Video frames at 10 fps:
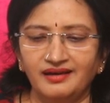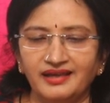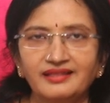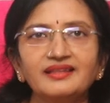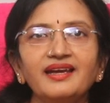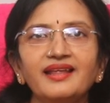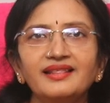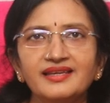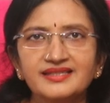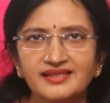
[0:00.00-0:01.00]
ఎంత
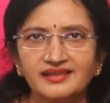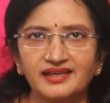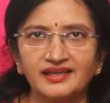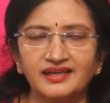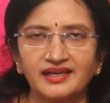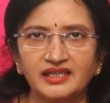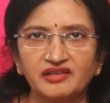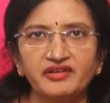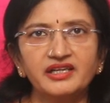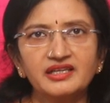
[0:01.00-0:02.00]
హెల్దీ స్కిన్ అయినా
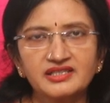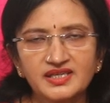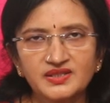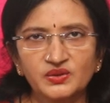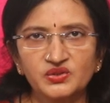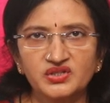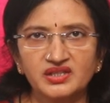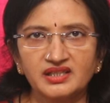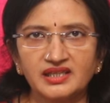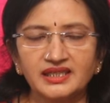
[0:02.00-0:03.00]
కానీ వింటర్ సీజన్
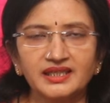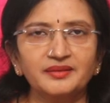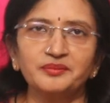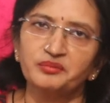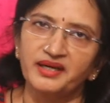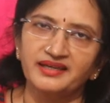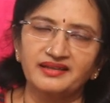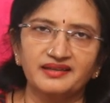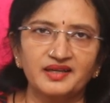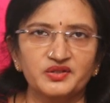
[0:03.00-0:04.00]
వచ్చింది అంటే
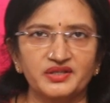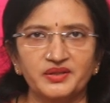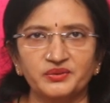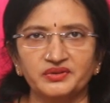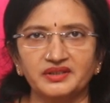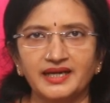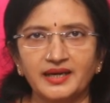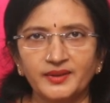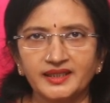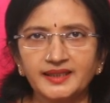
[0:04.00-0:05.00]
భయంకరంగా డ్రై అవుతుంది
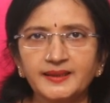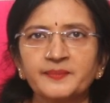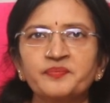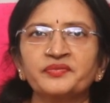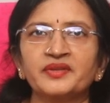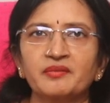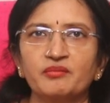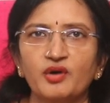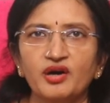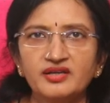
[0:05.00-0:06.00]
కాబట్టి
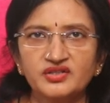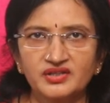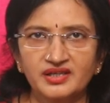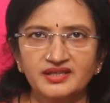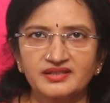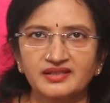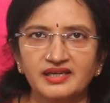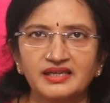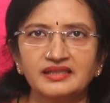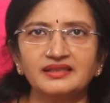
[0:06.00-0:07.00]
మాయిశ్చరైజింగ్
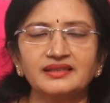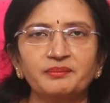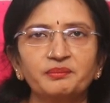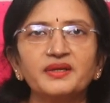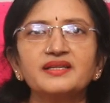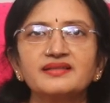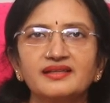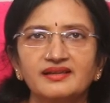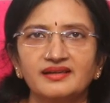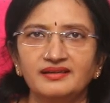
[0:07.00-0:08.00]
అనేది
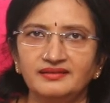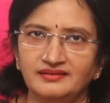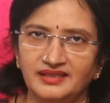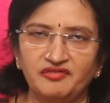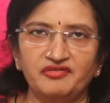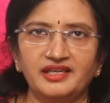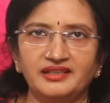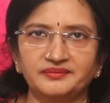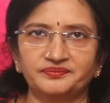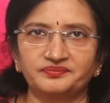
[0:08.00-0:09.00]
తప్పనిసరిగా
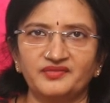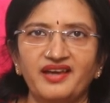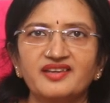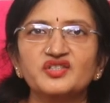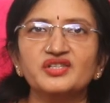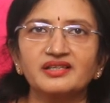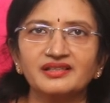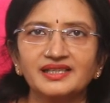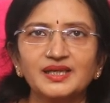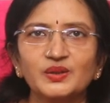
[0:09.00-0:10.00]
ఇవ్వాలి
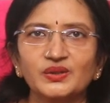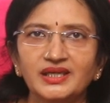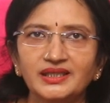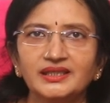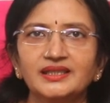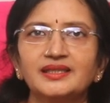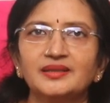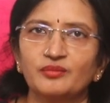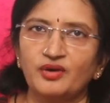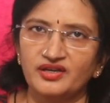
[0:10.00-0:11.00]
ఎక్స్టర్నల్గా కూడా
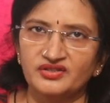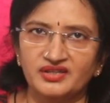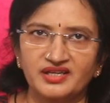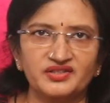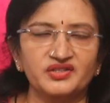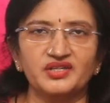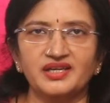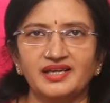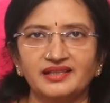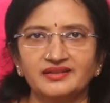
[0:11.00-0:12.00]
మాయిశ్చరైజింగ్
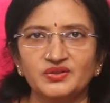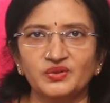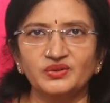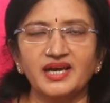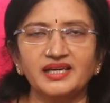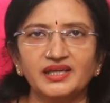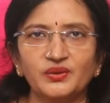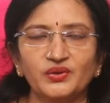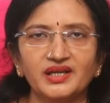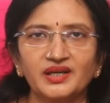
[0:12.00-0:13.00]
చేయాలి సో దానికి
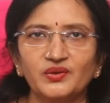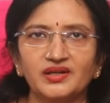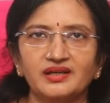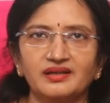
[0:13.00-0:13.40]
ఒకే ఒక్క